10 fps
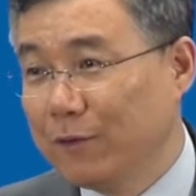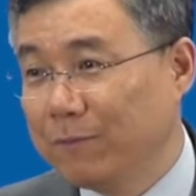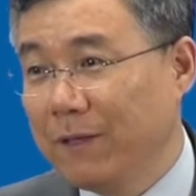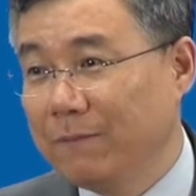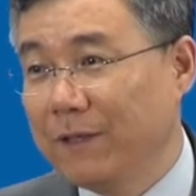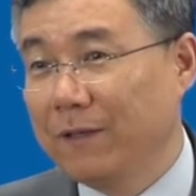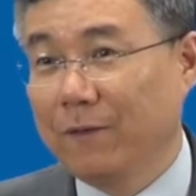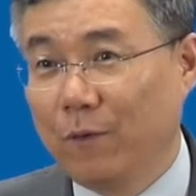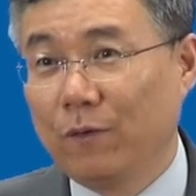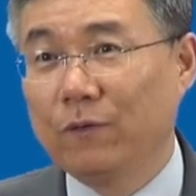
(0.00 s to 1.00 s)

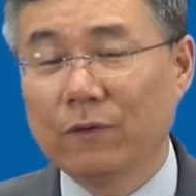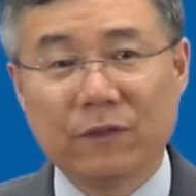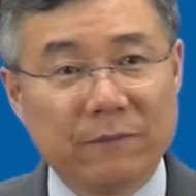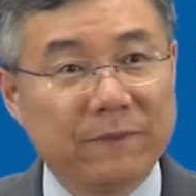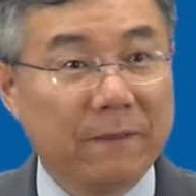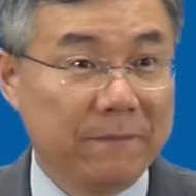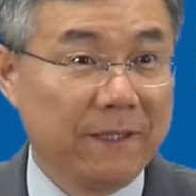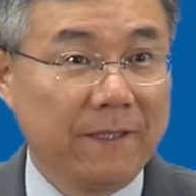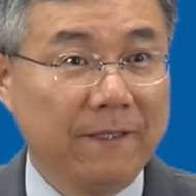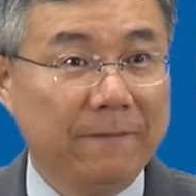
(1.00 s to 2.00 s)
13장이에요. 고린도전서
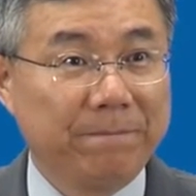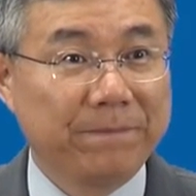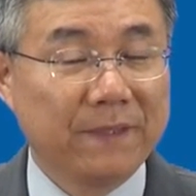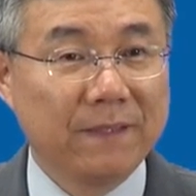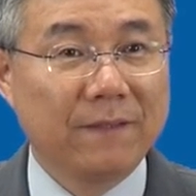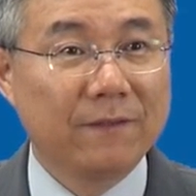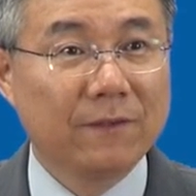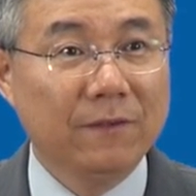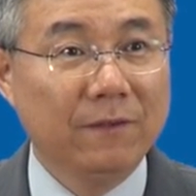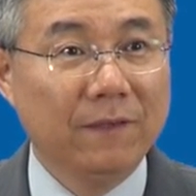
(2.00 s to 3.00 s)
13장.
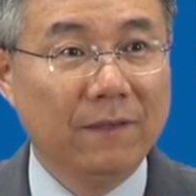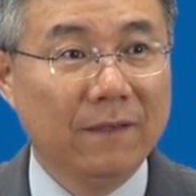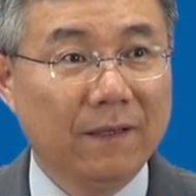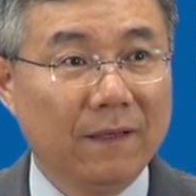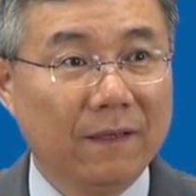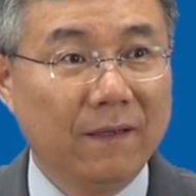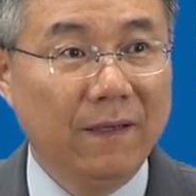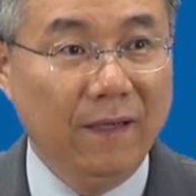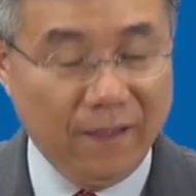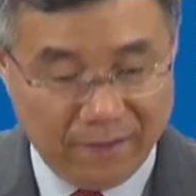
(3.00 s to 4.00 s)
그렇죠? 예. 네.
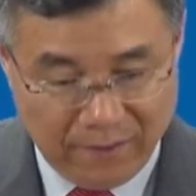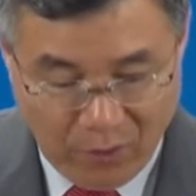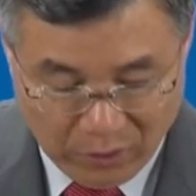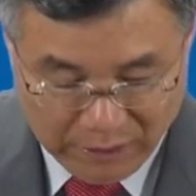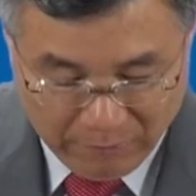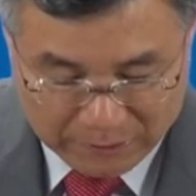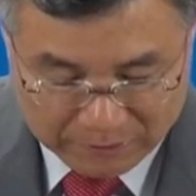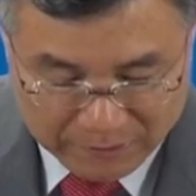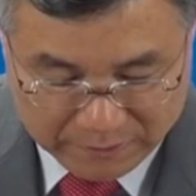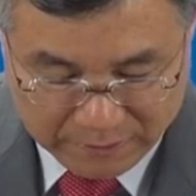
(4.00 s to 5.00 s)
근데 여기
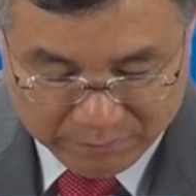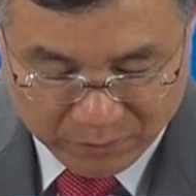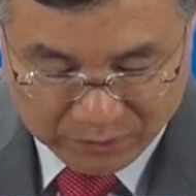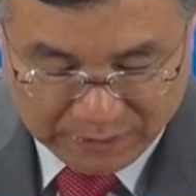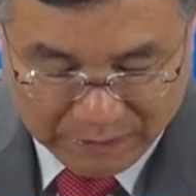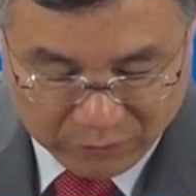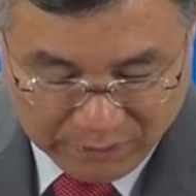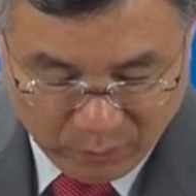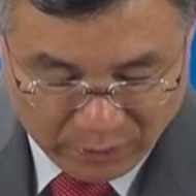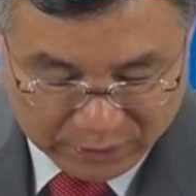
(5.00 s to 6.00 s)
나와서 일단 뭐 나중에
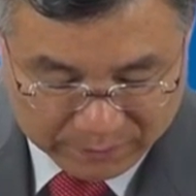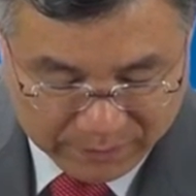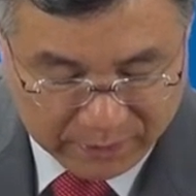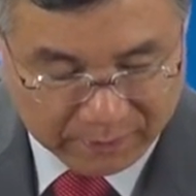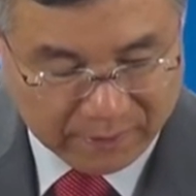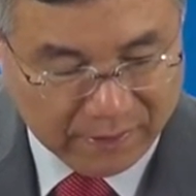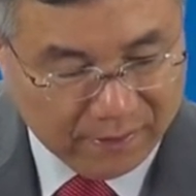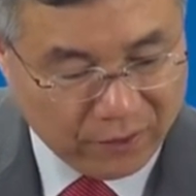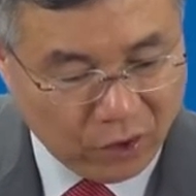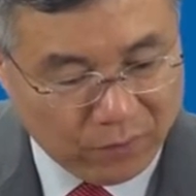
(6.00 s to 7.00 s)
보겠지만
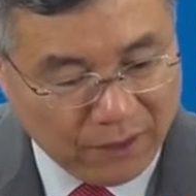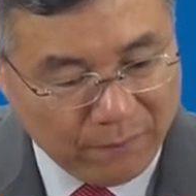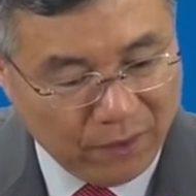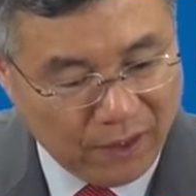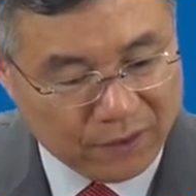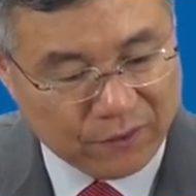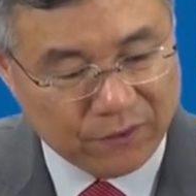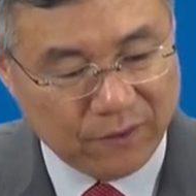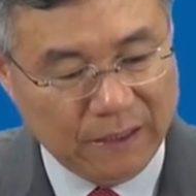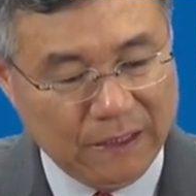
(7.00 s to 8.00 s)
여러분이 한번
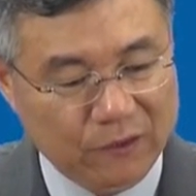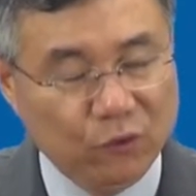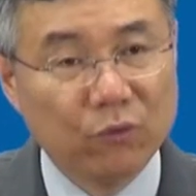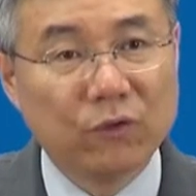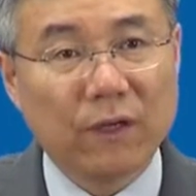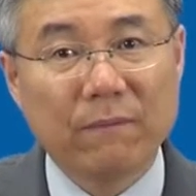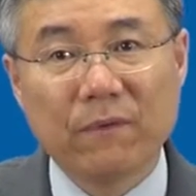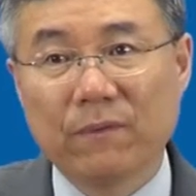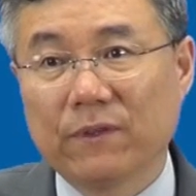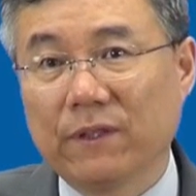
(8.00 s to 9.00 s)
가셔서 6절
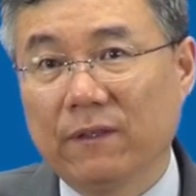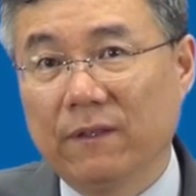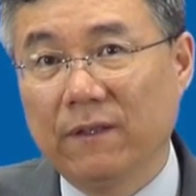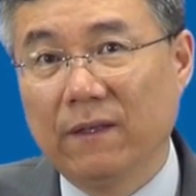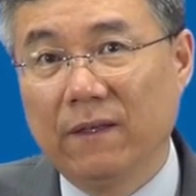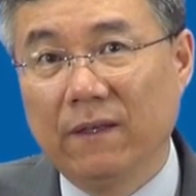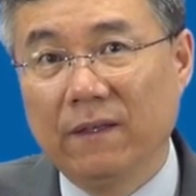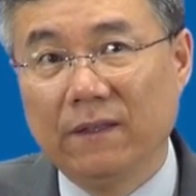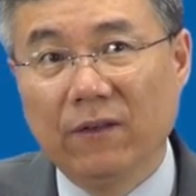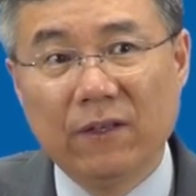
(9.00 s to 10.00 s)
한번 보세요.
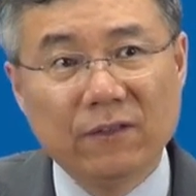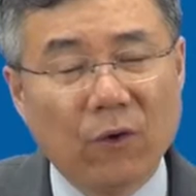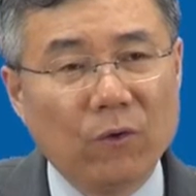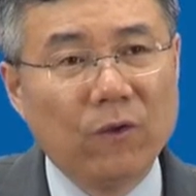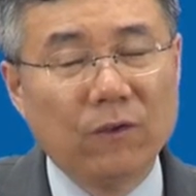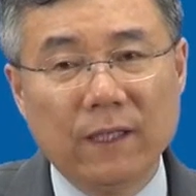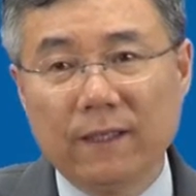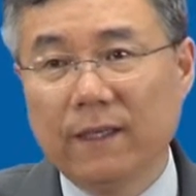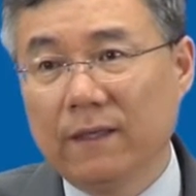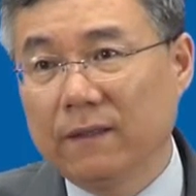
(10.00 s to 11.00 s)
여기 성경이
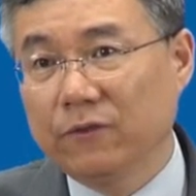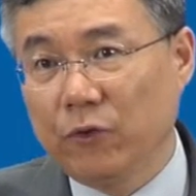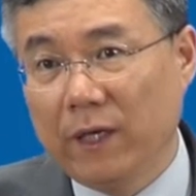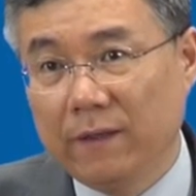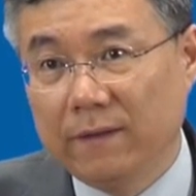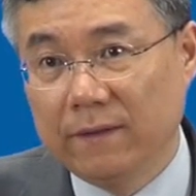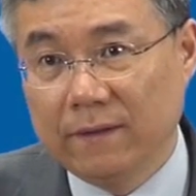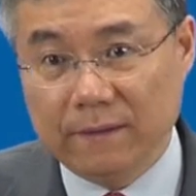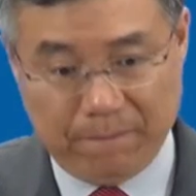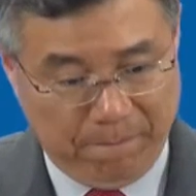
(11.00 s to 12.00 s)
이야기하는 그
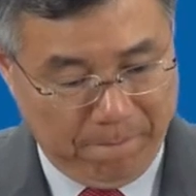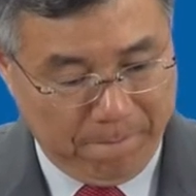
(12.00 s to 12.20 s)
체리티는